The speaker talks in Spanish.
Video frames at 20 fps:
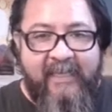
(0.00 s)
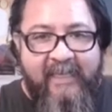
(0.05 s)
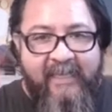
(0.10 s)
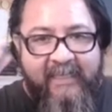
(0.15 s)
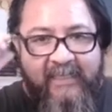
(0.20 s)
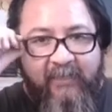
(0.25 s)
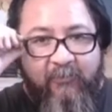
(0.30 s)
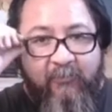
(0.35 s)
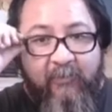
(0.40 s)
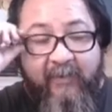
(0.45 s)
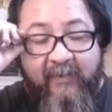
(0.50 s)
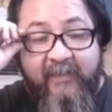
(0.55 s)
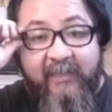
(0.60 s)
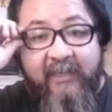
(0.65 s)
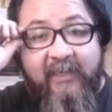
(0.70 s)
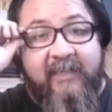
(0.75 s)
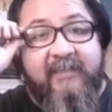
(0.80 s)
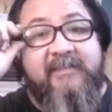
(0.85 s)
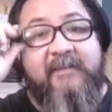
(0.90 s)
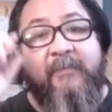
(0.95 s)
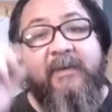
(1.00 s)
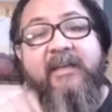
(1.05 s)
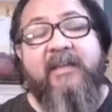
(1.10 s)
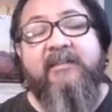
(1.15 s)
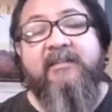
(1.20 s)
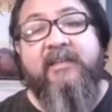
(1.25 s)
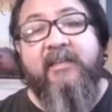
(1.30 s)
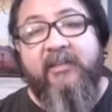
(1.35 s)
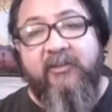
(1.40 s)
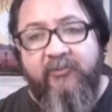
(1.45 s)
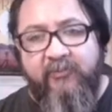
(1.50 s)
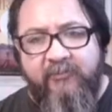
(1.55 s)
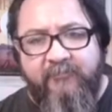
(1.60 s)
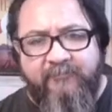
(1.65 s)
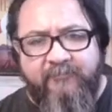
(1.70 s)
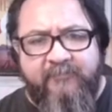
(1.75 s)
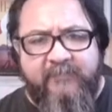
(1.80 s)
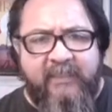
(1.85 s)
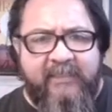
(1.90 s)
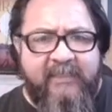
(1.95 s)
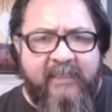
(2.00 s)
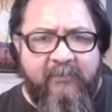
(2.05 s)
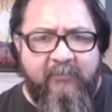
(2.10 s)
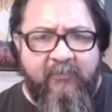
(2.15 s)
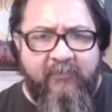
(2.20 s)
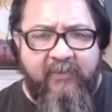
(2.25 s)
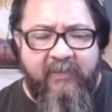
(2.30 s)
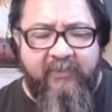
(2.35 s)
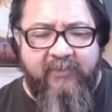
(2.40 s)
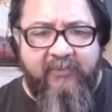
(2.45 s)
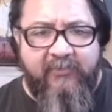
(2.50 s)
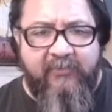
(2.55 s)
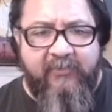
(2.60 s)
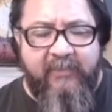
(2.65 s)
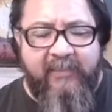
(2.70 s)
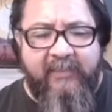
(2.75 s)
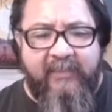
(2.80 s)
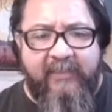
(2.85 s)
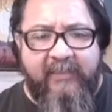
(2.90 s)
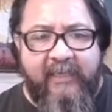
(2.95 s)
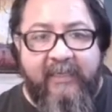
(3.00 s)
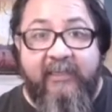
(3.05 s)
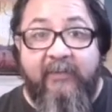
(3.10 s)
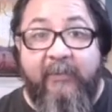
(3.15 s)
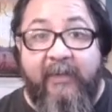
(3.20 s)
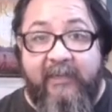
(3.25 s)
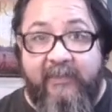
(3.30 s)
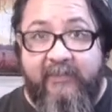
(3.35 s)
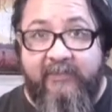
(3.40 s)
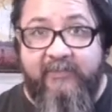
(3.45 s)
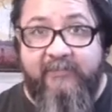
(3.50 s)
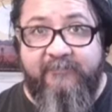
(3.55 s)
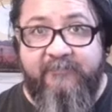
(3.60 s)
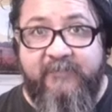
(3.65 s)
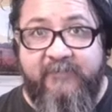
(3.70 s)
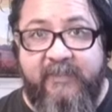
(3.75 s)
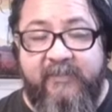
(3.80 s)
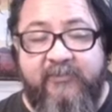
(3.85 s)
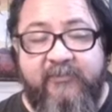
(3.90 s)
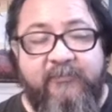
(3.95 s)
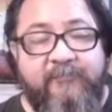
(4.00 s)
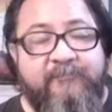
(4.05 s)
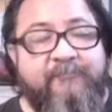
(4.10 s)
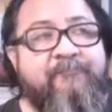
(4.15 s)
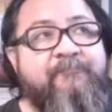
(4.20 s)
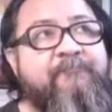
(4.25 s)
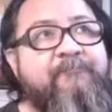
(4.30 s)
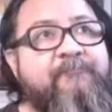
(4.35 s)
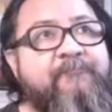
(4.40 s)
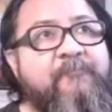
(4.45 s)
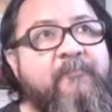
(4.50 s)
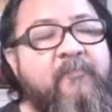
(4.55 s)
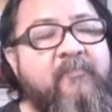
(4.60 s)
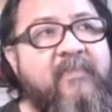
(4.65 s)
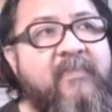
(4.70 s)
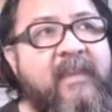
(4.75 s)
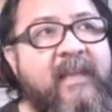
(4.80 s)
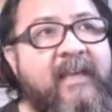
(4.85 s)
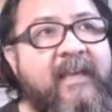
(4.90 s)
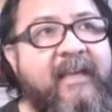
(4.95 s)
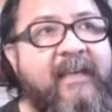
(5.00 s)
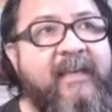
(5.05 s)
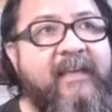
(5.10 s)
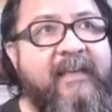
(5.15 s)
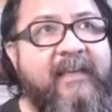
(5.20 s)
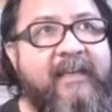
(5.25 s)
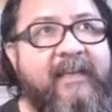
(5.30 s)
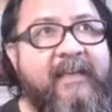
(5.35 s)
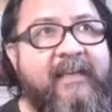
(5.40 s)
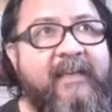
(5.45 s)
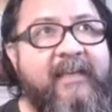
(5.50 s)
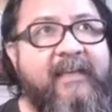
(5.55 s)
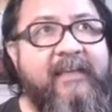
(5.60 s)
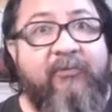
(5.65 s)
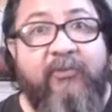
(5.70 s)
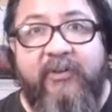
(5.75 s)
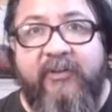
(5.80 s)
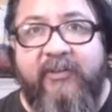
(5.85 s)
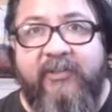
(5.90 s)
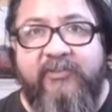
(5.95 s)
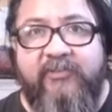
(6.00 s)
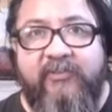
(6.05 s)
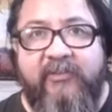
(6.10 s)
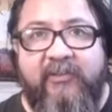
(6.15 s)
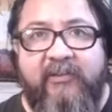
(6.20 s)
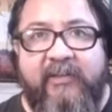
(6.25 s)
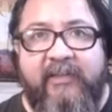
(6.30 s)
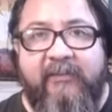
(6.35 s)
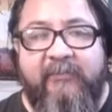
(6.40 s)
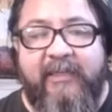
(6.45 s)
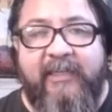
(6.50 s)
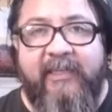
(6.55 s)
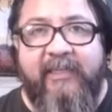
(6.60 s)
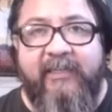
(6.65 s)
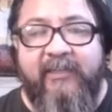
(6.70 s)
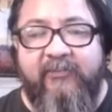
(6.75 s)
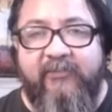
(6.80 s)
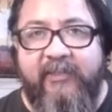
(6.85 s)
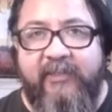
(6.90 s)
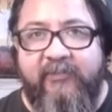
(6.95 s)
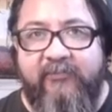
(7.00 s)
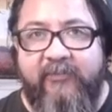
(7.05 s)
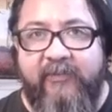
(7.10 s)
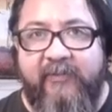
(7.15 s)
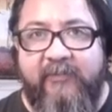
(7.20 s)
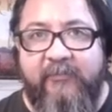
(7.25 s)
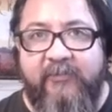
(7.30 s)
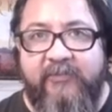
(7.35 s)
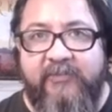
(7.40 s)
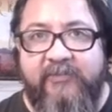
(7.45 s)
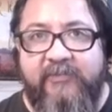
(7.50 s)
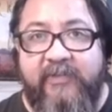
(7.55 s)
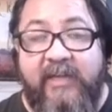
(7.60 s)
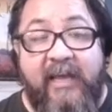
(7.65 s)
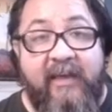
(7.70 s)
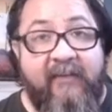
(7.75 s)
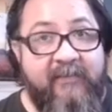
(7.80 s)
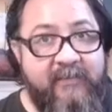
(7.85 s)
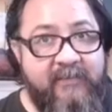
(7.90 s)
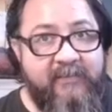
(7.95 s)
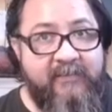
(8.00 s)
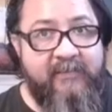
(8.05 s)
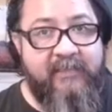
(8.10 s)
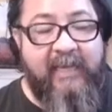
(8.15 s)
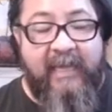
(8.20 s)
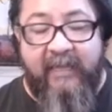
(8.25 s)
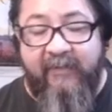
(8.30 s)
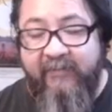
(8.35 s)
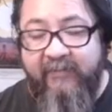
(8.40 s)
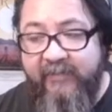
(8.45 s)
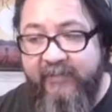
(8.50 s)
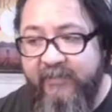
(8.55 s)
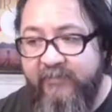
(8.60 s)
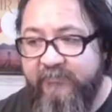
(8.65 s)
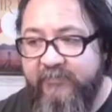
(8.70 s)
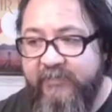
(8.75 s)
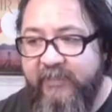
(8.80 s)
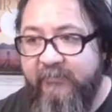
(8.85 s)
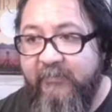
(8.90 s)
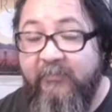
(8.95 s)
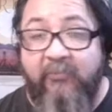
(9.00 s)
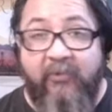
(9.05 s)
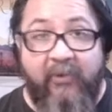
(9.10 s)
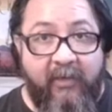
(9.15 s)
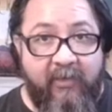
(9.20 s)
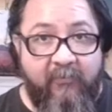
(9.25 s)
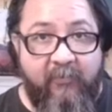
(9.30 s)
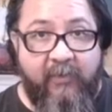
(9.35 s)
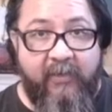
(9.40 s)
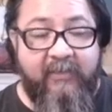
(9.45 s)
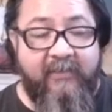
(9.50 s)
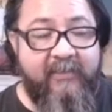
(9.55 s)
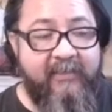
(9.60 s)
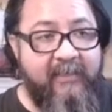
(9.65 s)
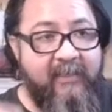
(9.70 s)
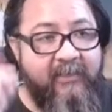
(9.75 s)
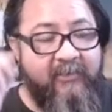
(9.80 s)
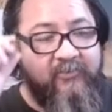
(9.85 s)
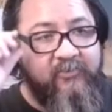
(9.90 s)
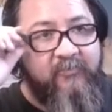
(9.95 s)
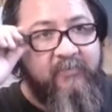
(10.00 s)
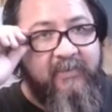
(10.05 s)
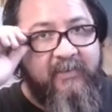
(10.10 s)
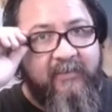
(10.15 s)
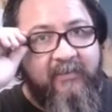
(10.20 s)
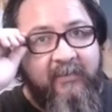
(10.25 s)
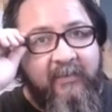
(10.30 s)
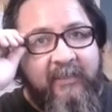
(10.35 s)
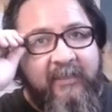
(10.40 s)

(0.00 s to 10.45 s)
Recuerden que la semana anterior estábamos viendo eh, animales, ¿cierto? Eh, y bueno, dentro de los animales lo que no vimos son aves. Las aves es un tema muy recurrente en el sumie